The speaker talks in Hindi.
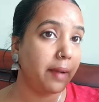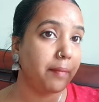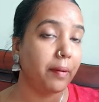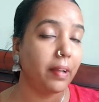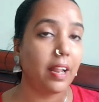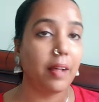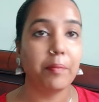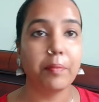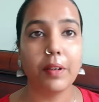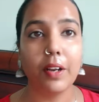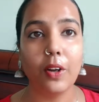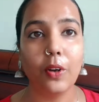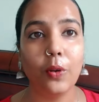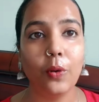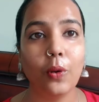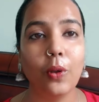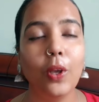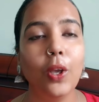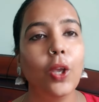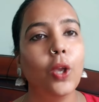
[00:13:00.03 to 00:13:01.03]
एक बार आप कर
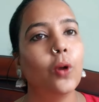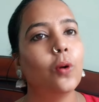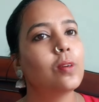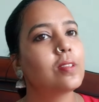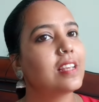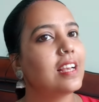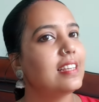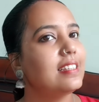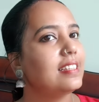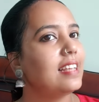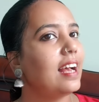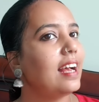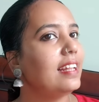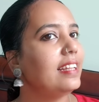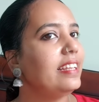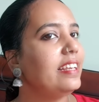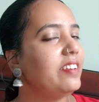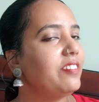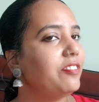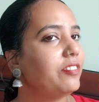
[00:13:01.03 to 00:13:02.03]
लो उसके बाद
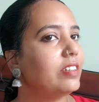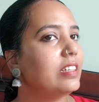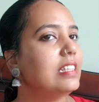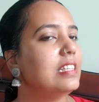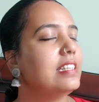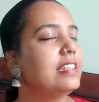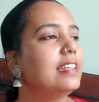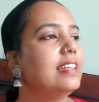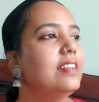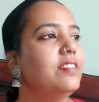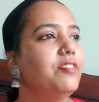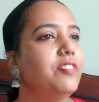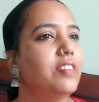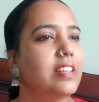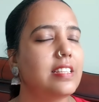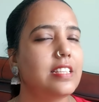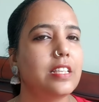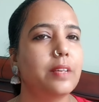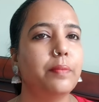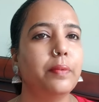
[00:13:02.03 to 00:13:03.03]
शादी फंक्शन
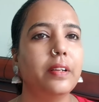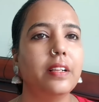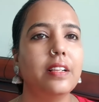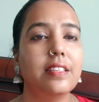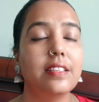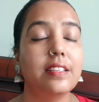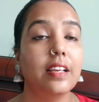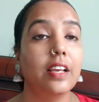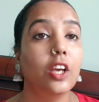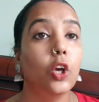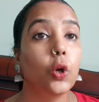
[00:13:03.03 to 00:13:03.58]
फेस्टिवल्स